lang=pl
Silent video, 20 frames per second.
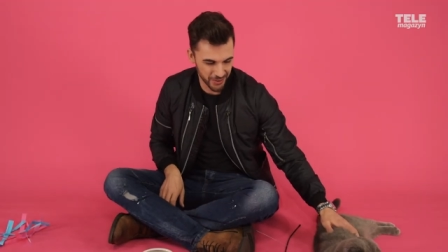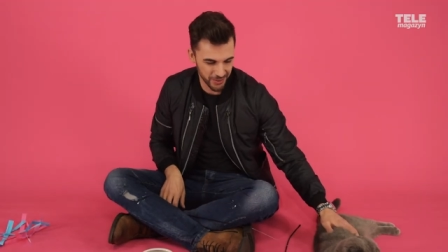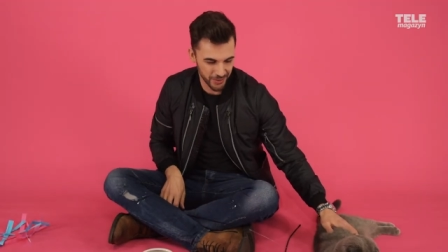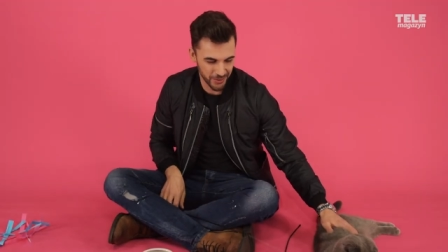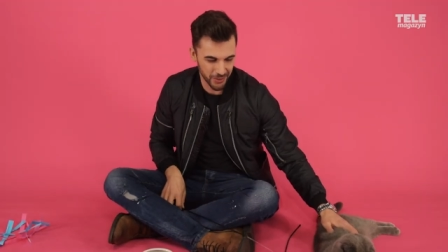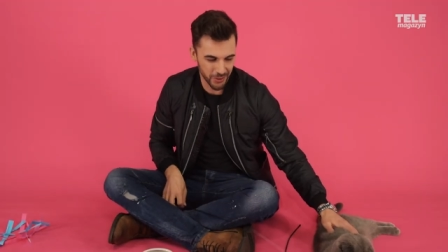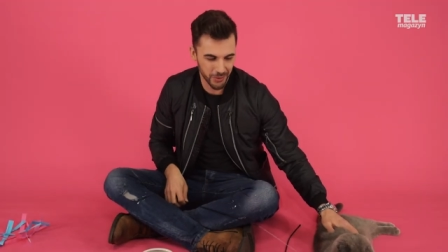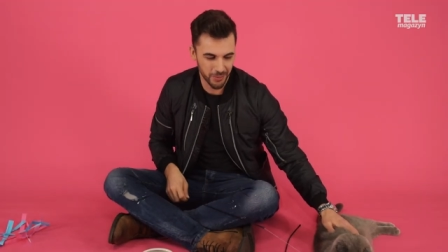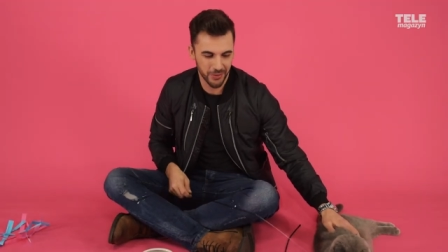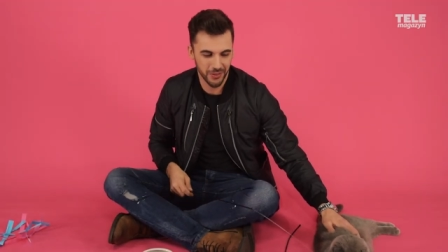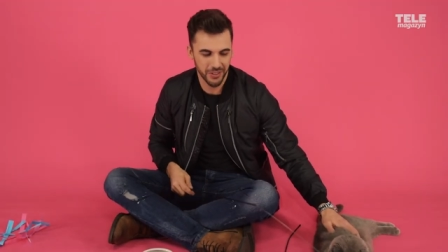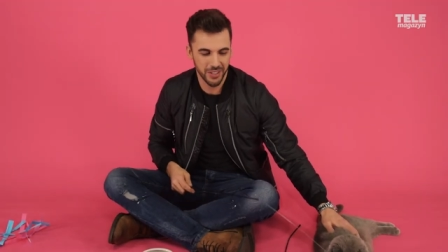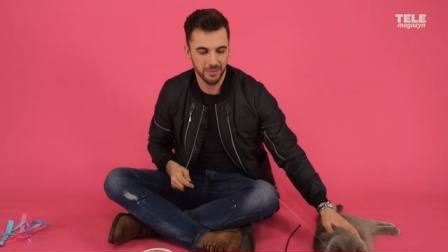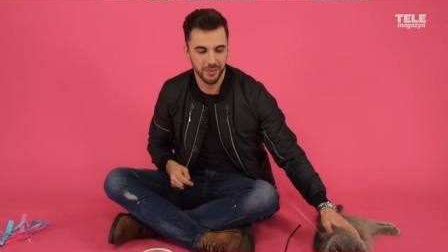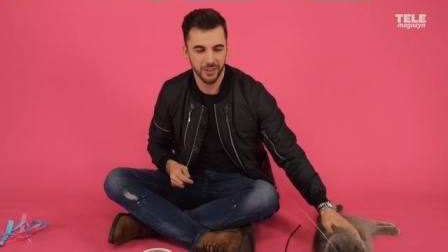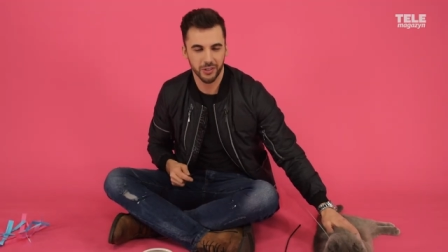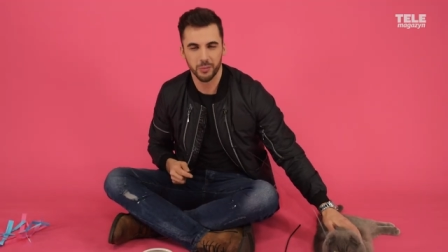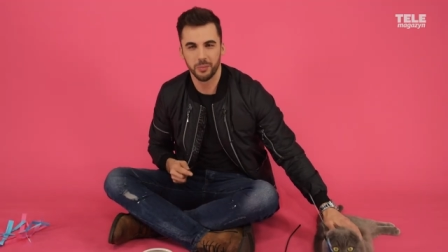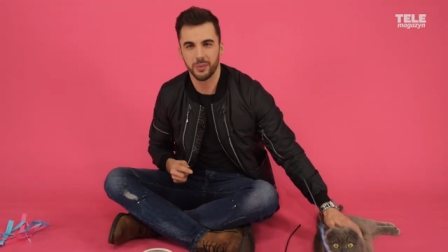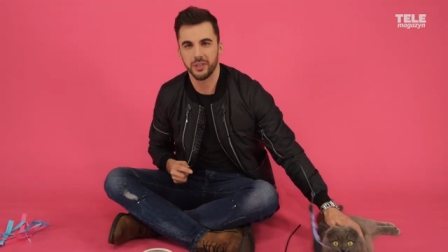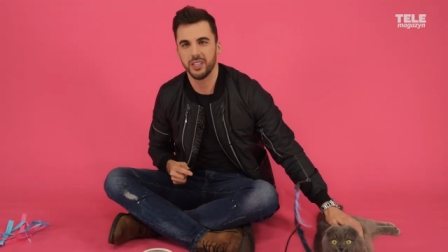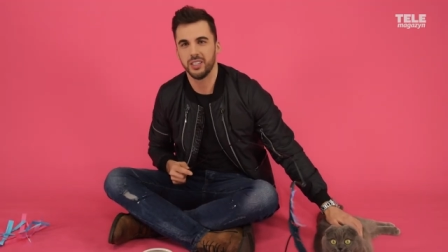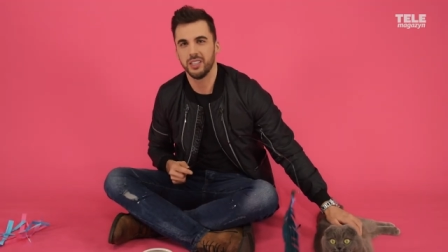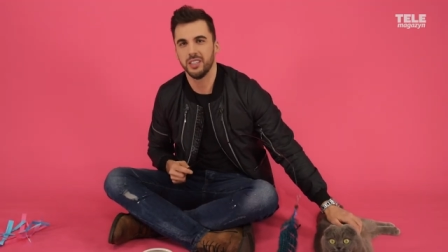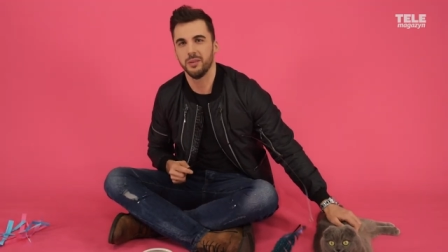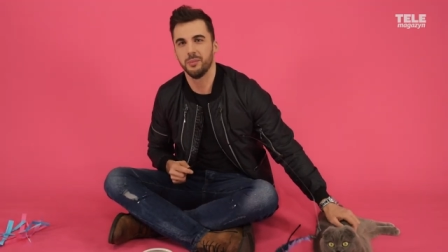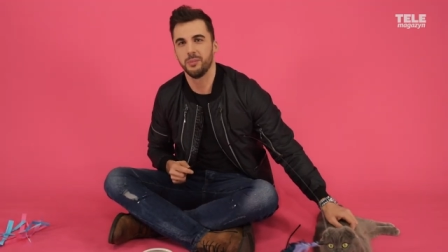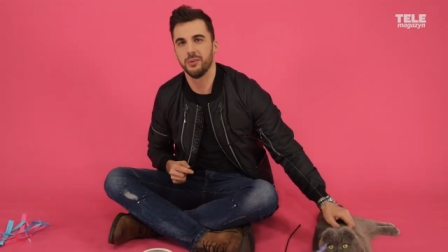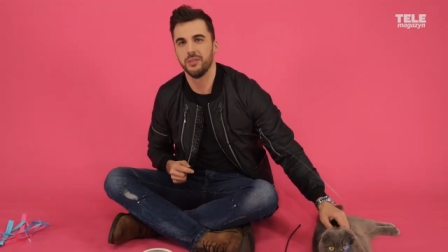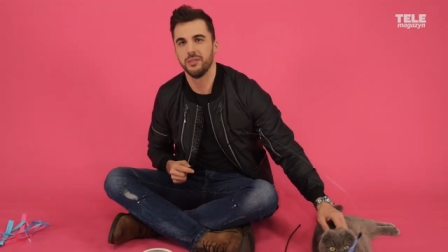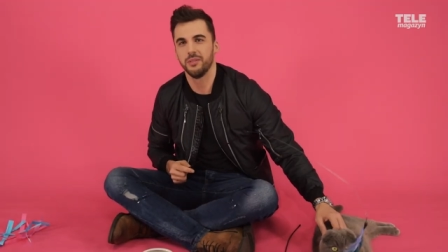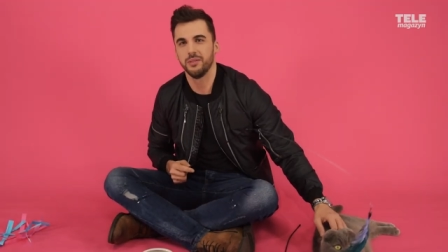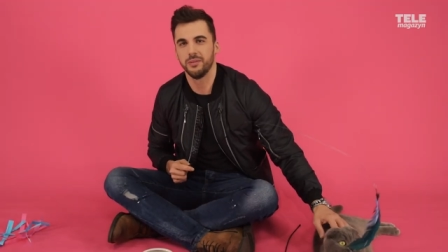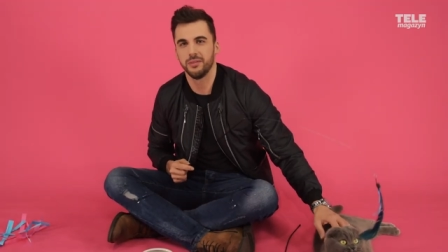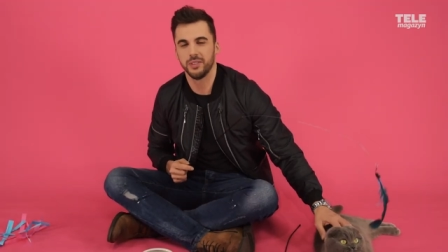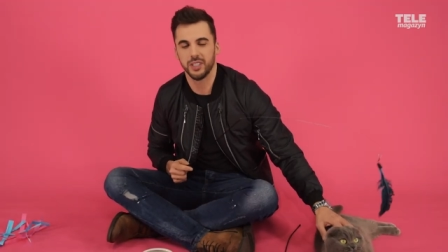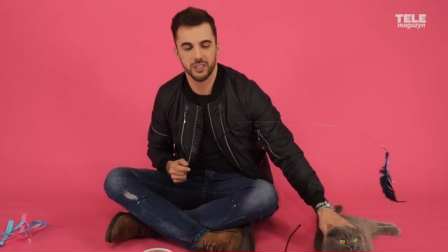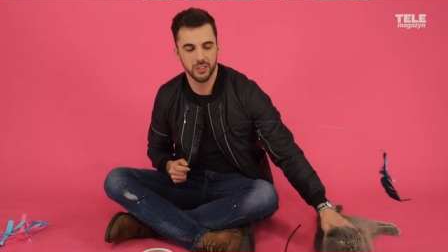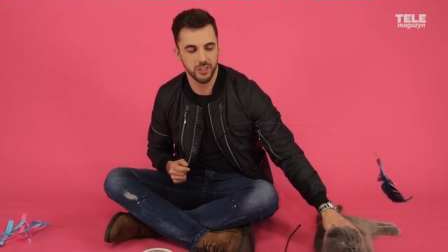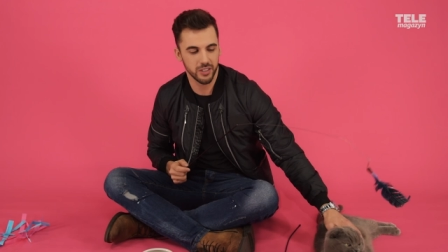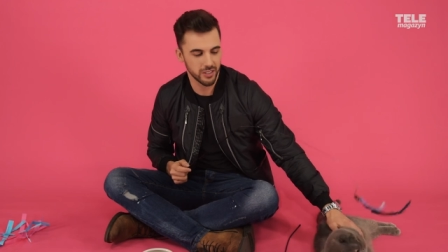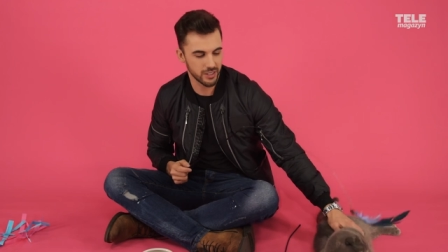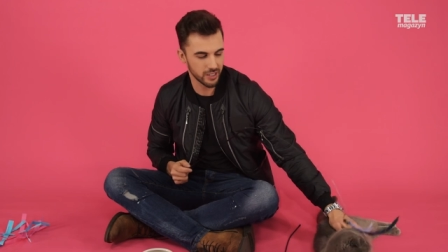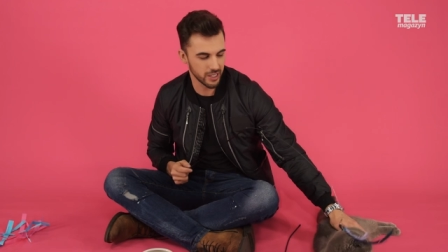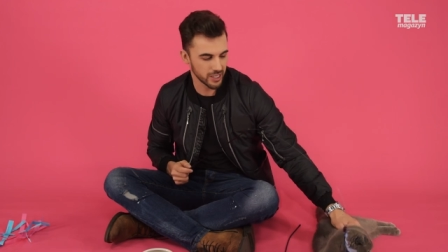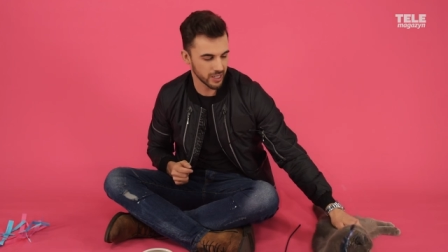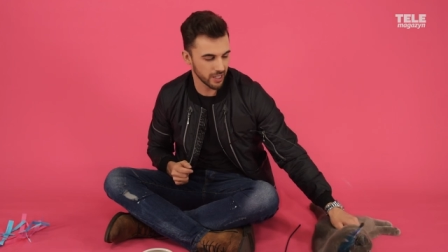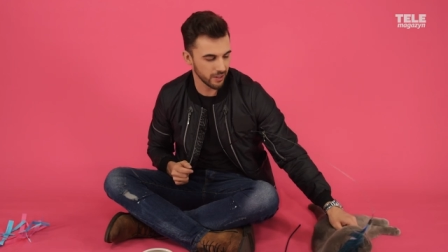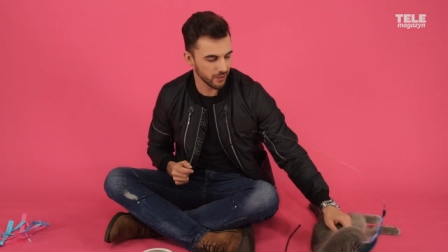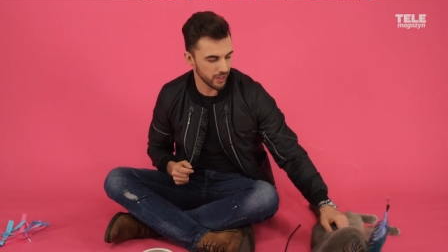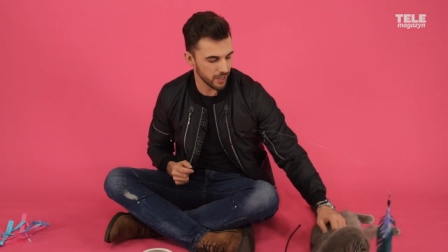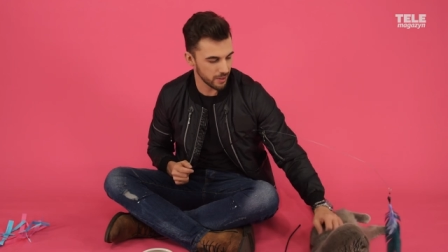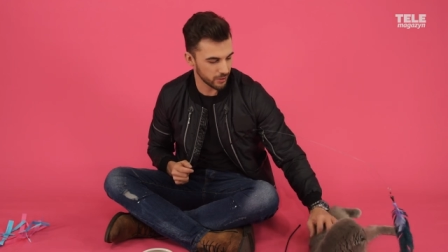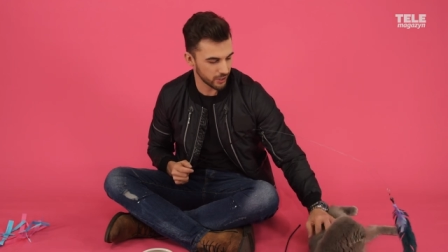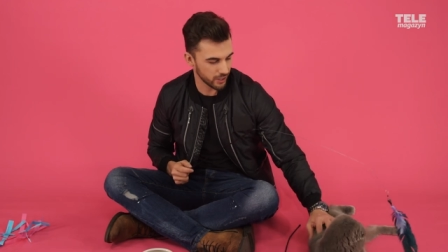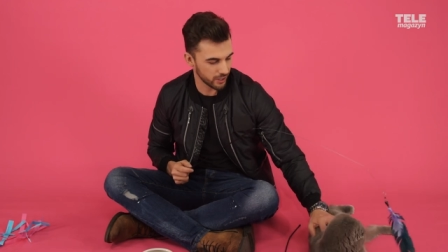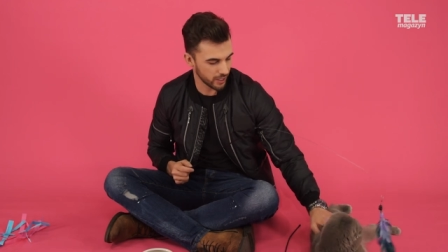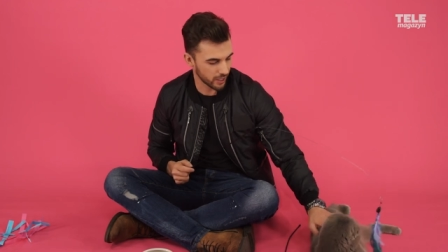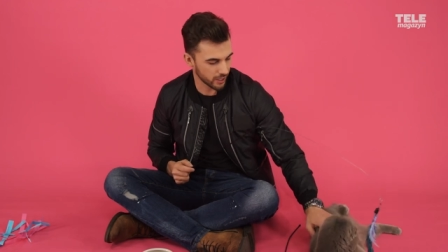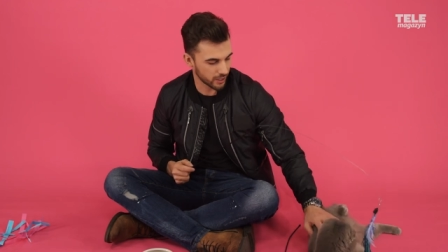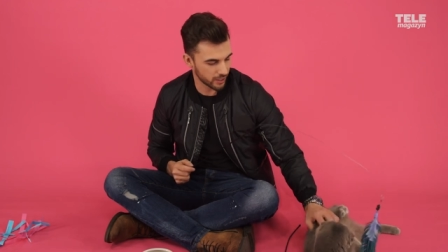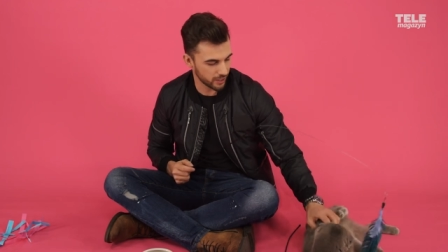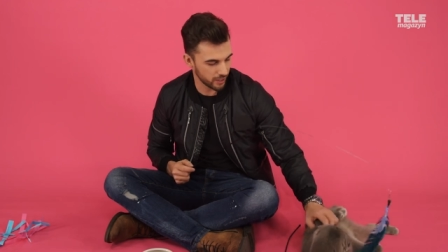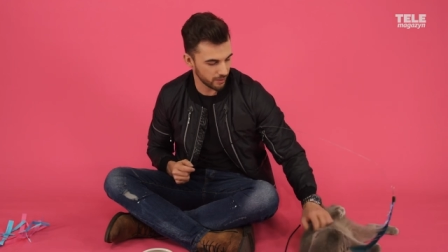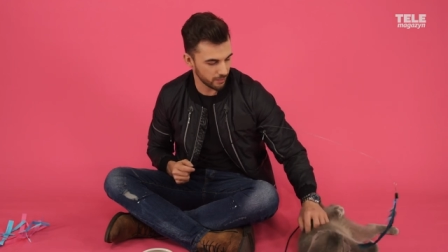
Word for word: y, odpowiadałem na to pytanie. Po, znaczy zastanawiałem się nad